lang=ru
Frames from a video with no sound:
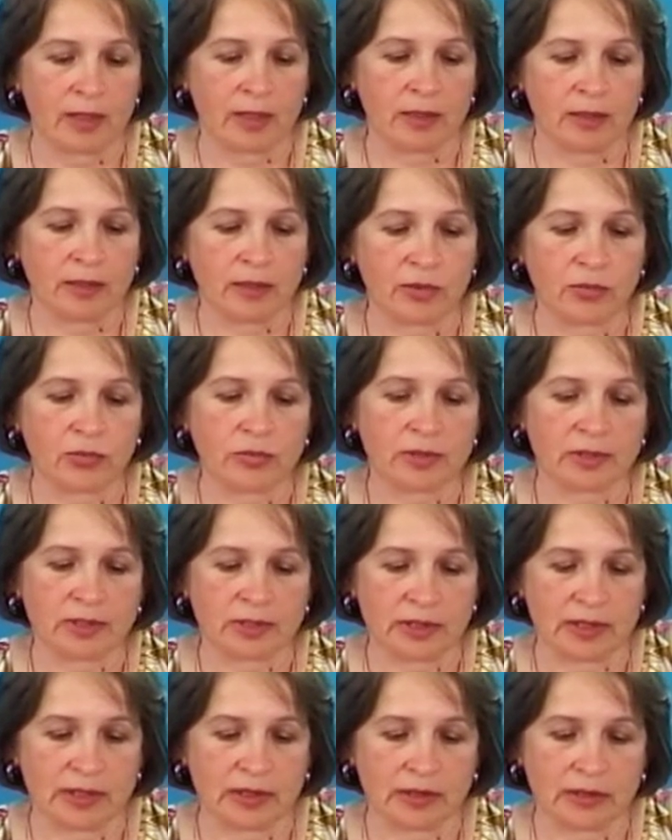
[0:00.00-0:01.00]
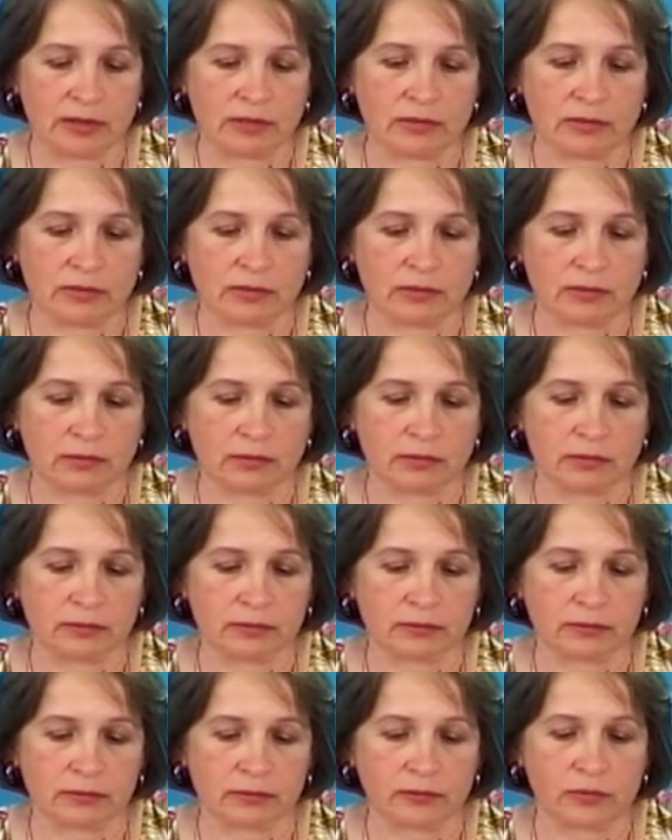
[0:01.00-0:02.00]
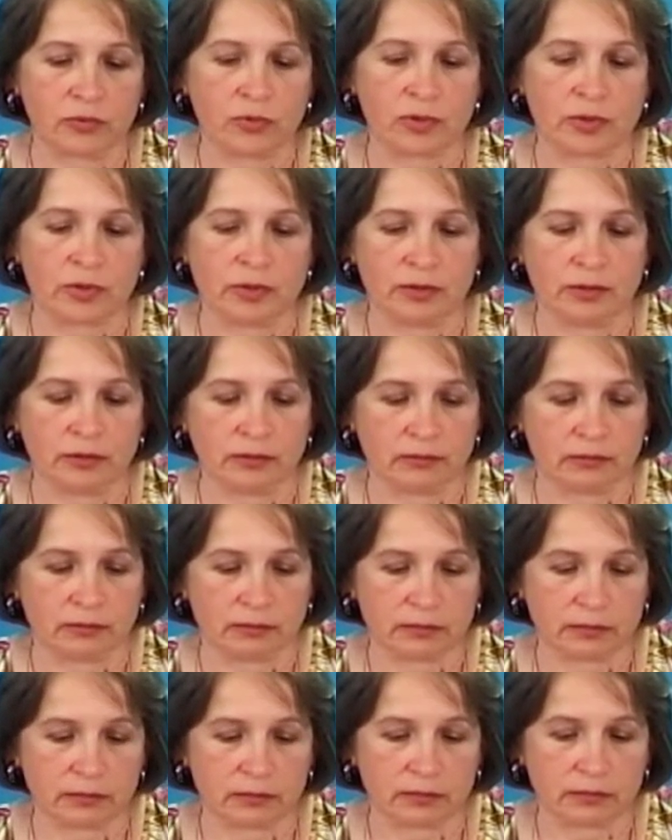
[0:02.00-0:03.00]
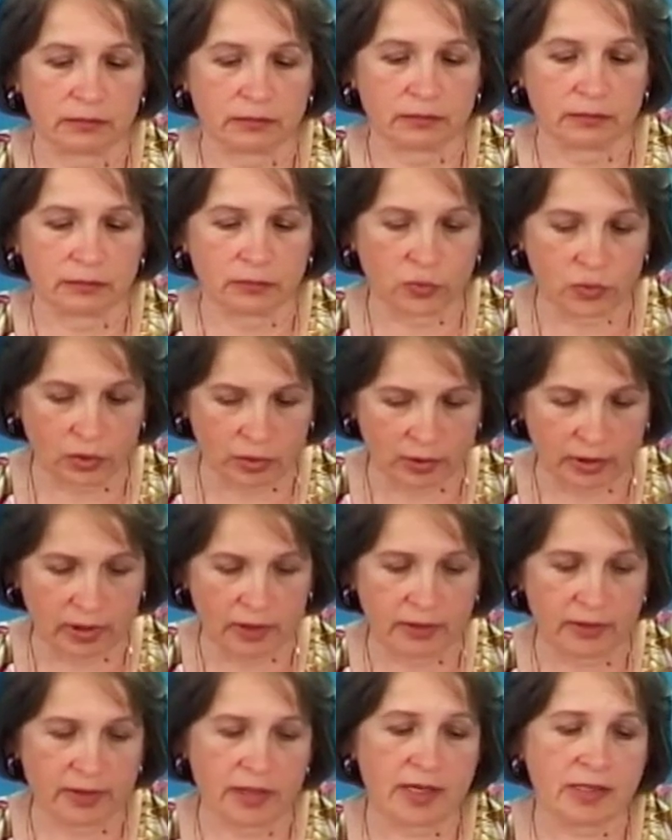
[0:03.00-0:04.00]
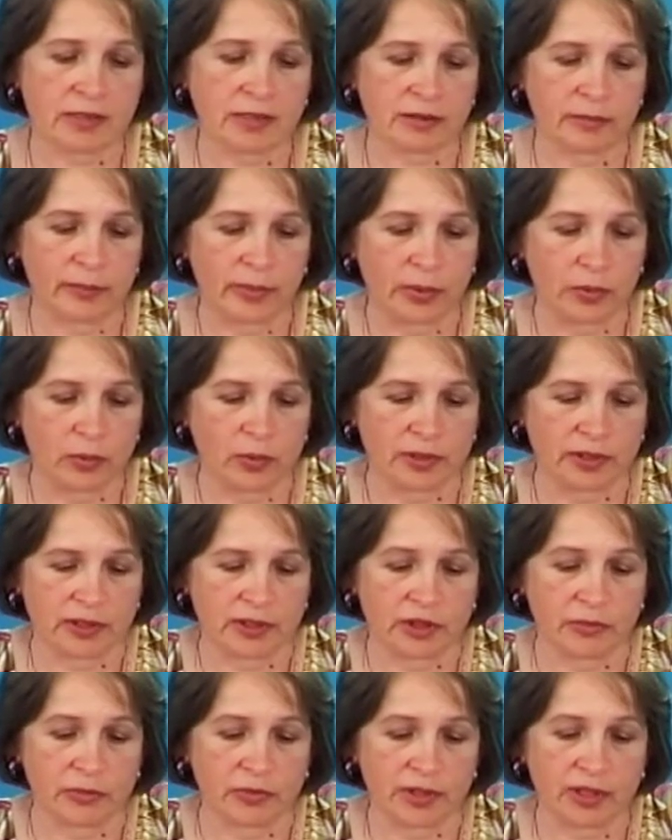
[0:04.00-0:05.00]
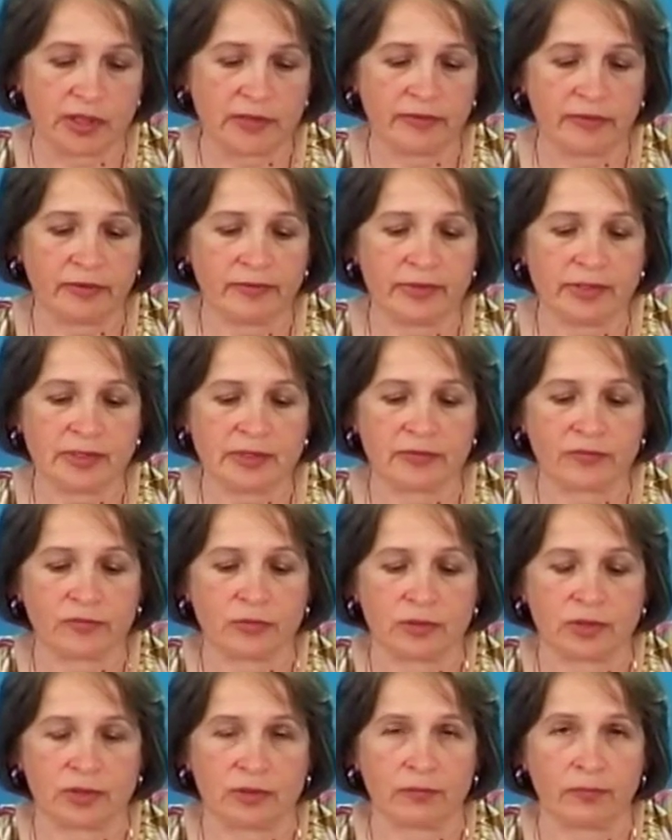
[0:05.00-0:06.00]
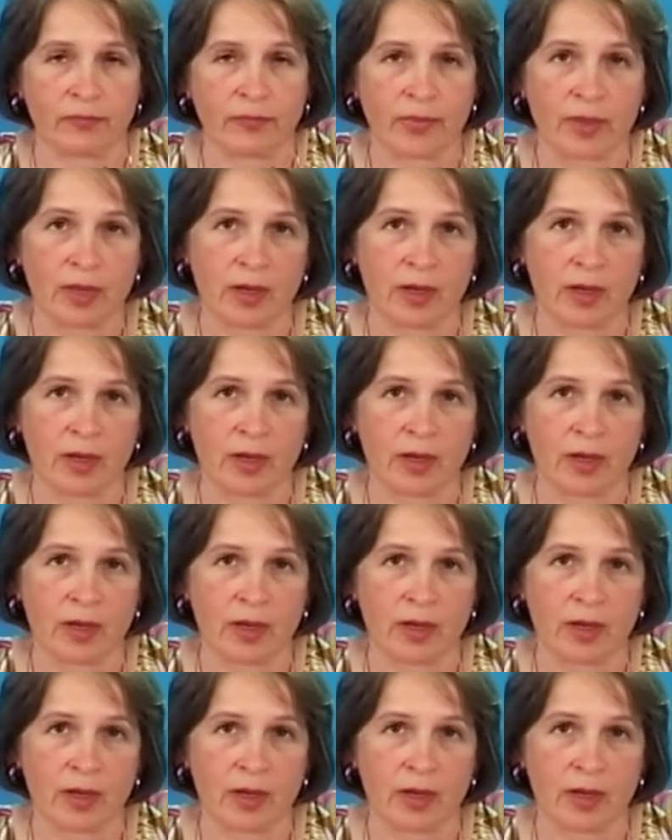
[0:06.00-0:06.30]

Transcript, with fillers: Находится оно в городе Горно-Алтайск по улице Чептынова, 28.